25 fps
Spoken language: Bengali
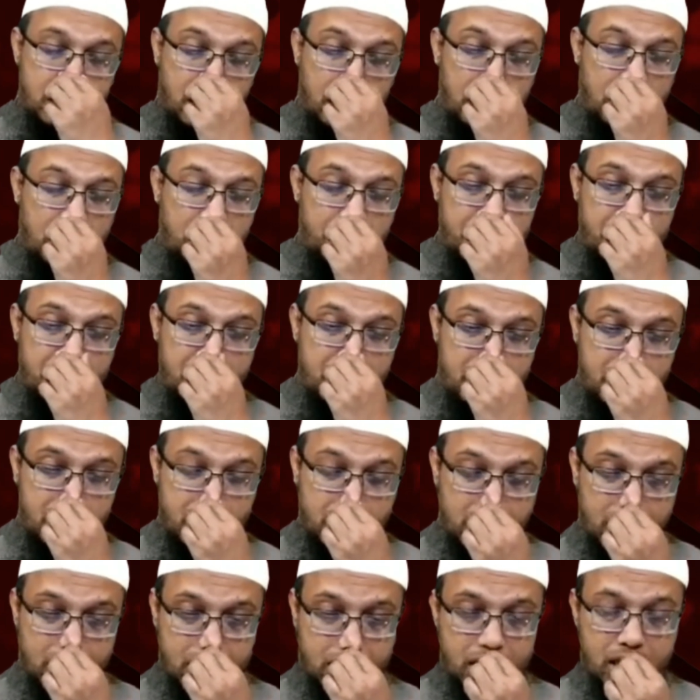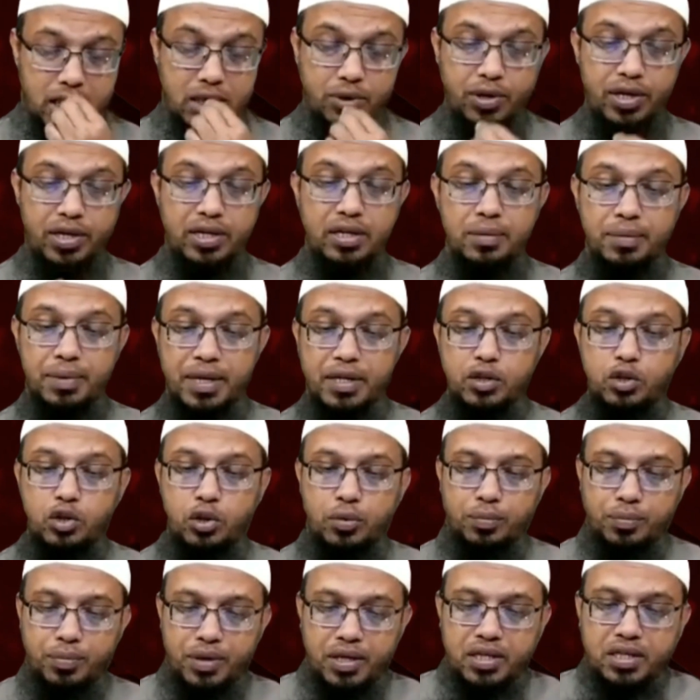জাহান্নামীদের শাস্তি দেওয়ার একটা
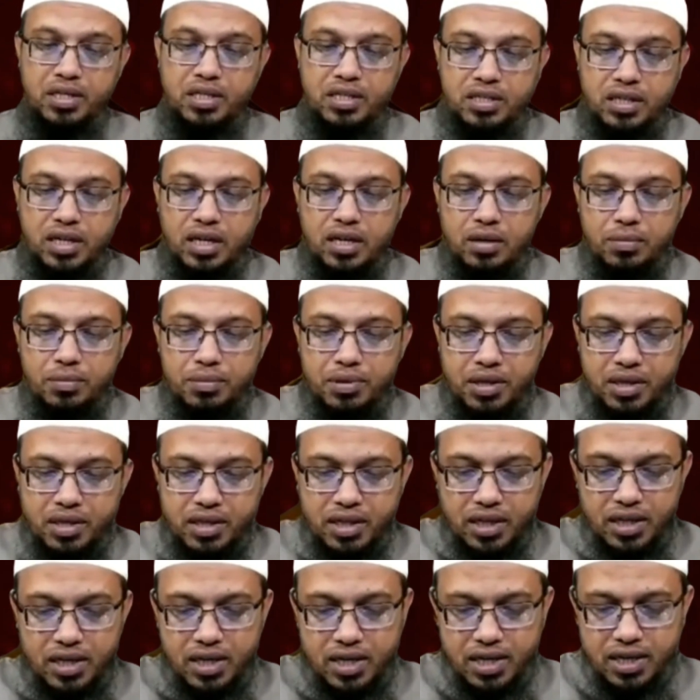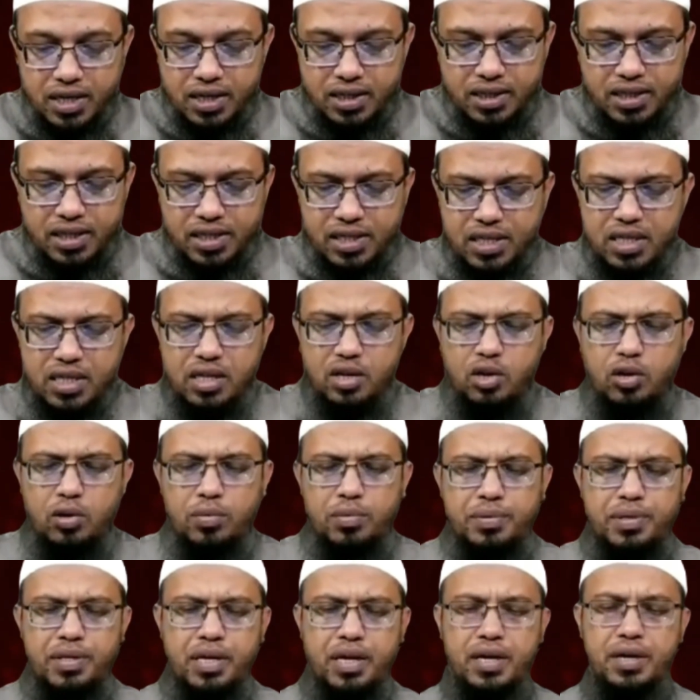মাধ্যম এটা দিয়ে জাহান্নামীদেরকে শাস্তি দেওয়া
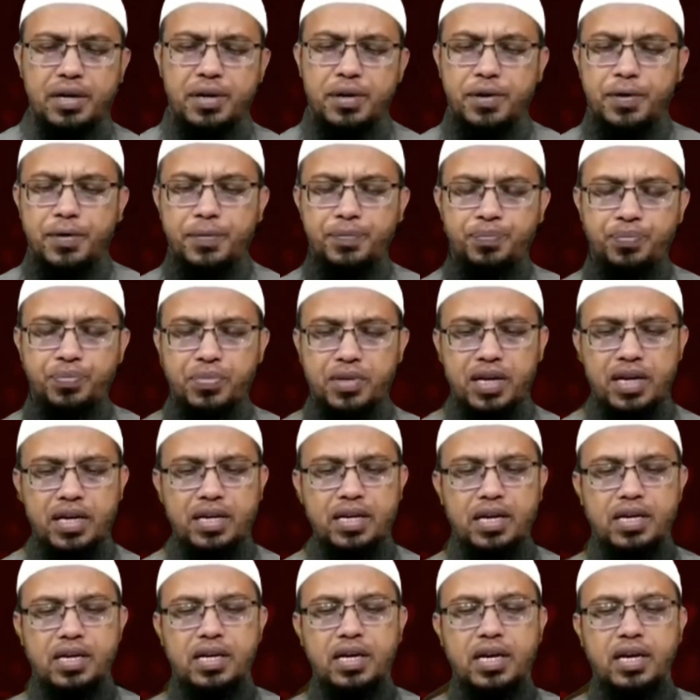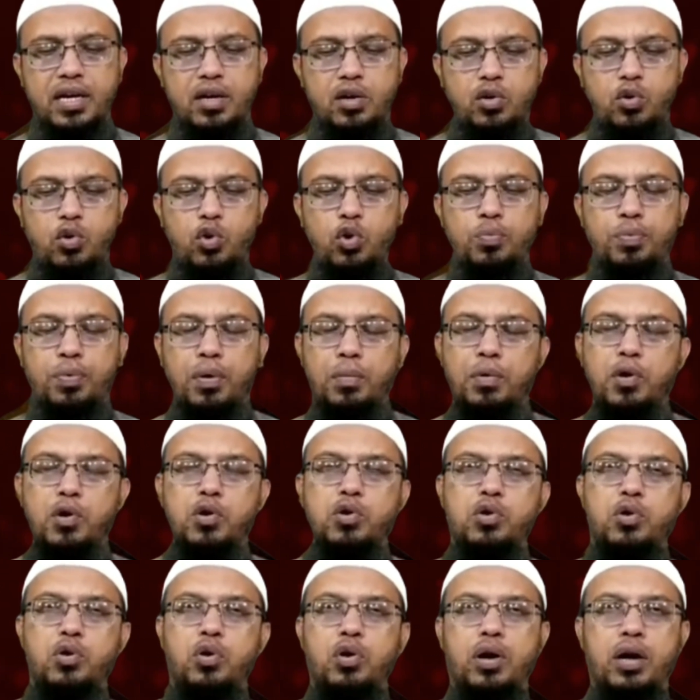হবে বিধায় এটাকে
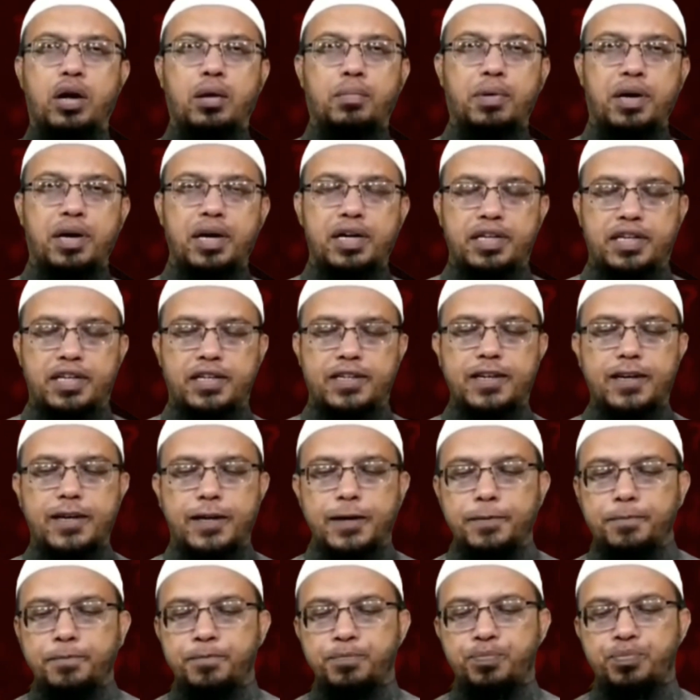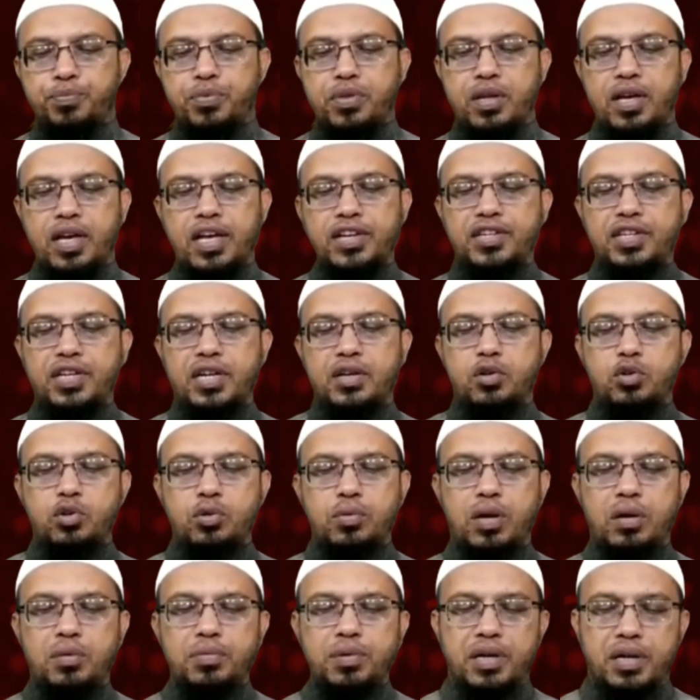উপভোগ করা বা এটাকে
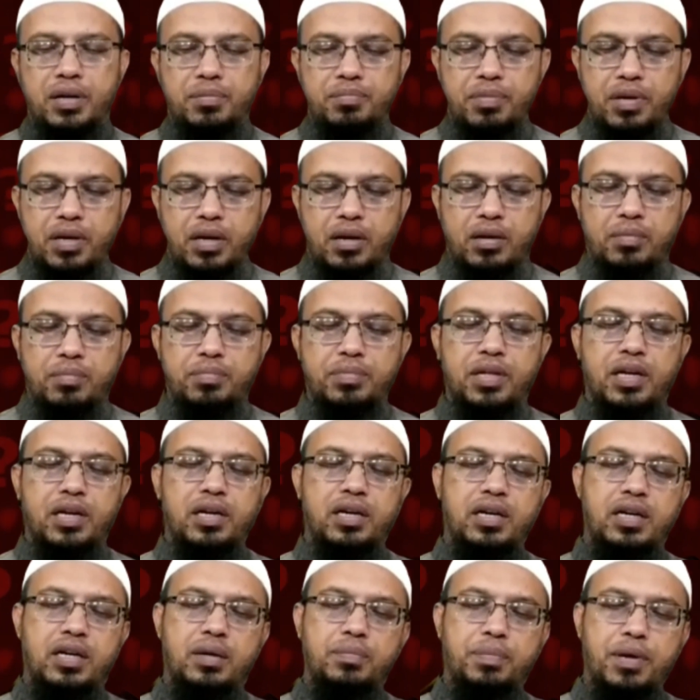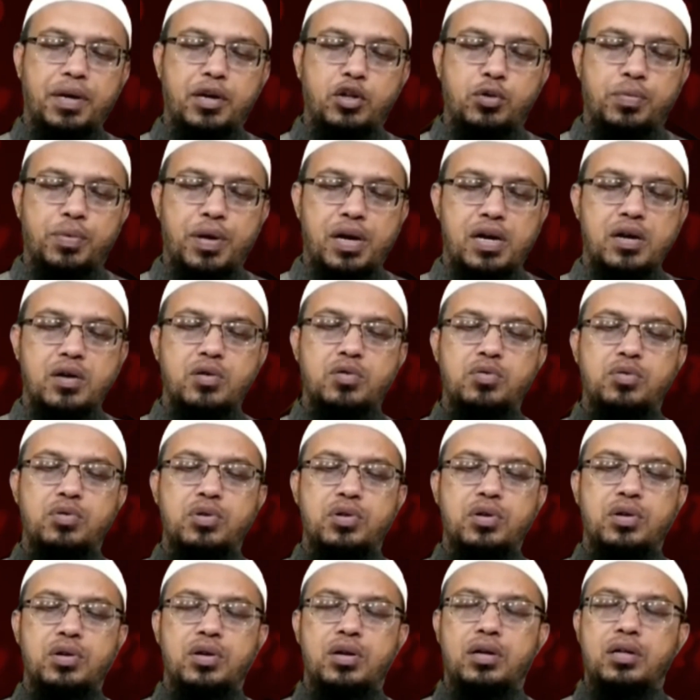ইচ্ছাকৃতভাবে আপনার এটাকে পানীয় বানানো
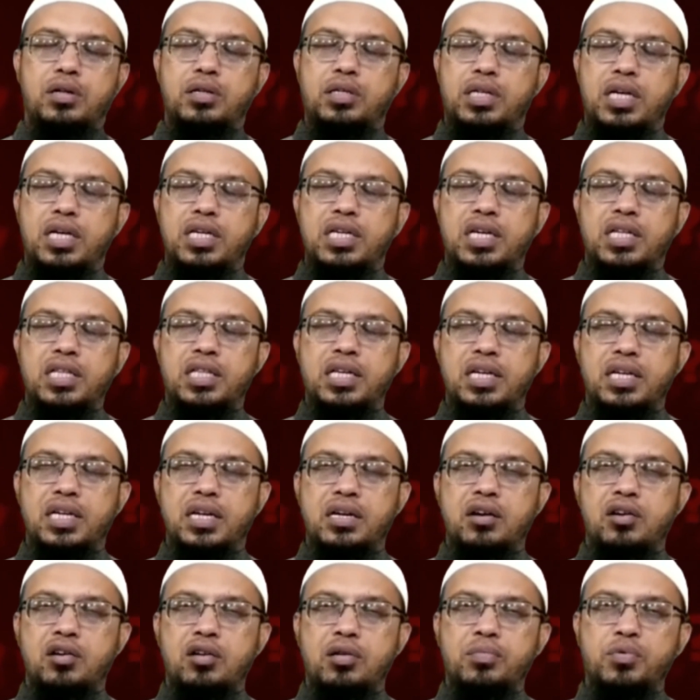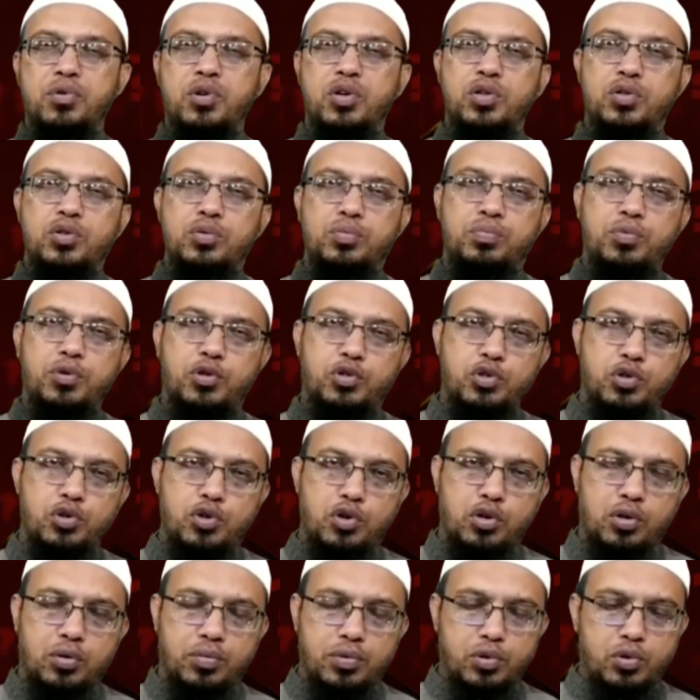সেই সাথে এটা কারণে মুখে প্রচণ্ড
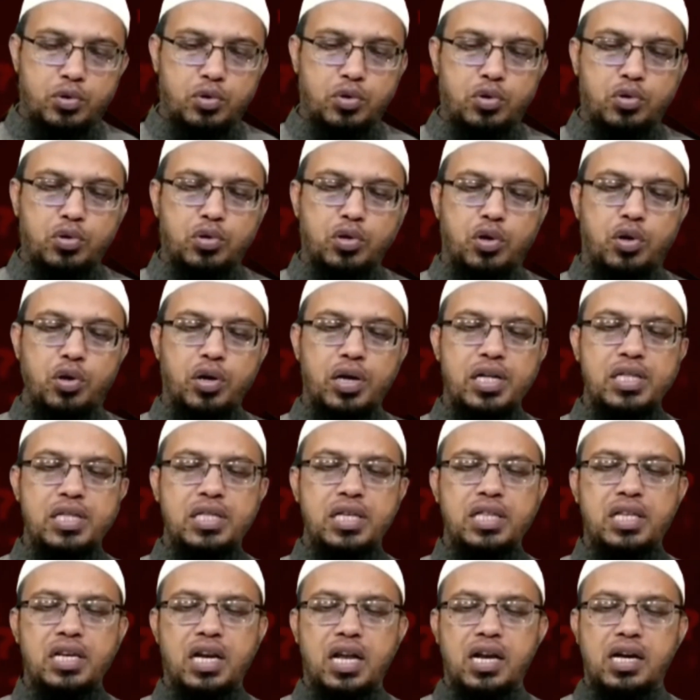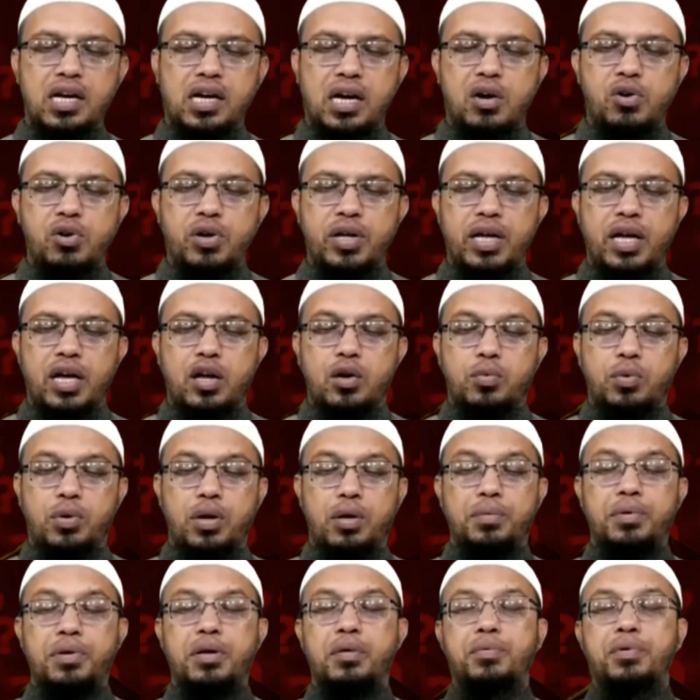রকমের দুর্গন্ধ হয় ইত্যাদি নানা কারণে আরবুল
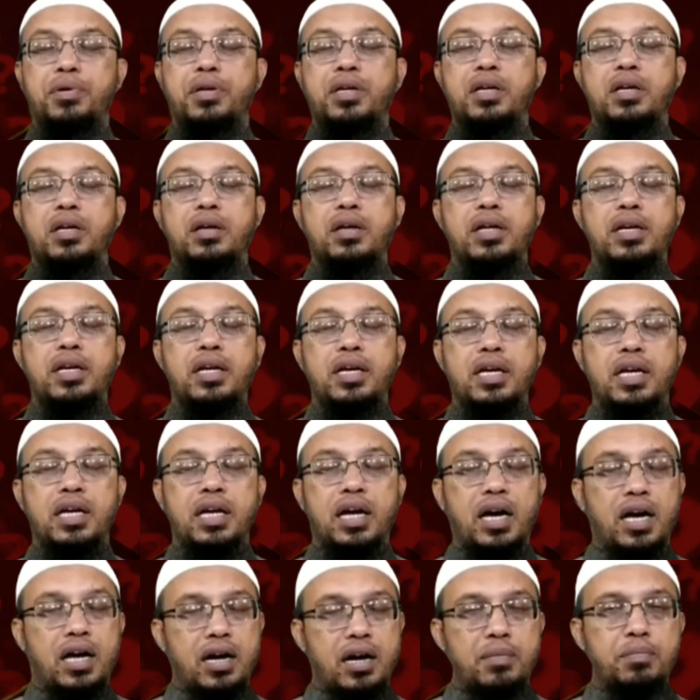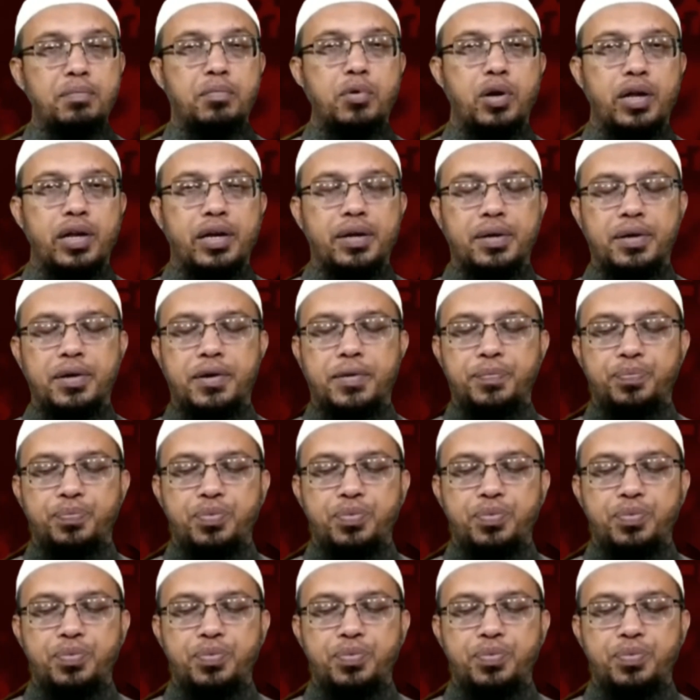কেমন এটাকে হারাম বলেন